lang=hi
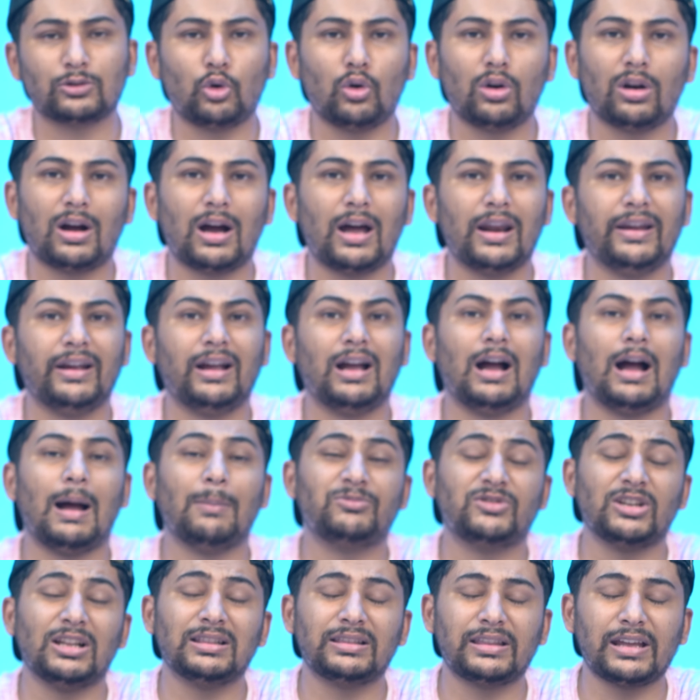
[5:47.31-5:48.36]
इसको लगाने का अब
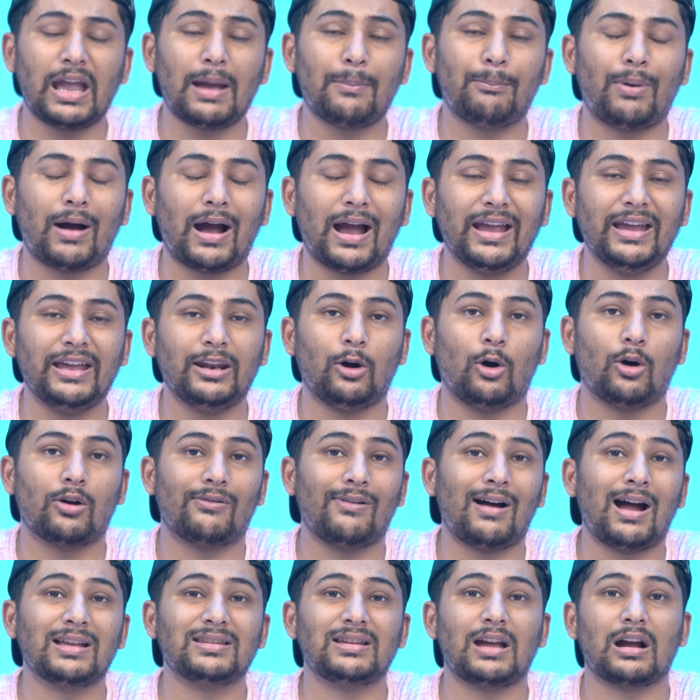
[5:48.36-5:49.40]
चलते हैं बाहर और
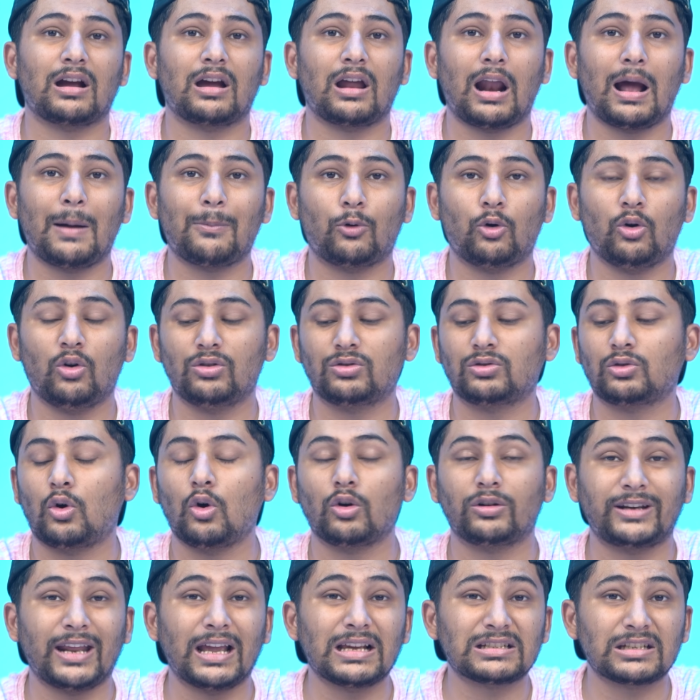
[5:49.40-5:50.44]
वहाँ जाकर आपको इसको
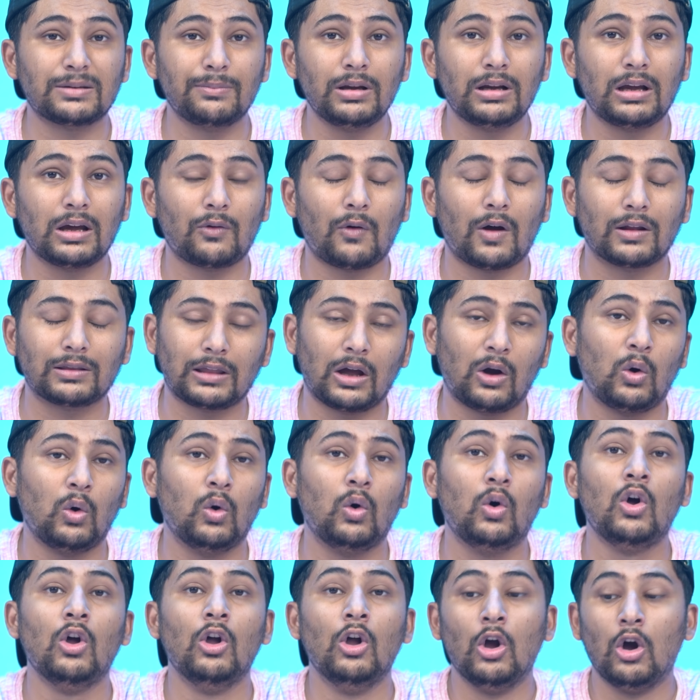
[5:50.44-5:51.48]
टेस्ट भी करवाता हूँ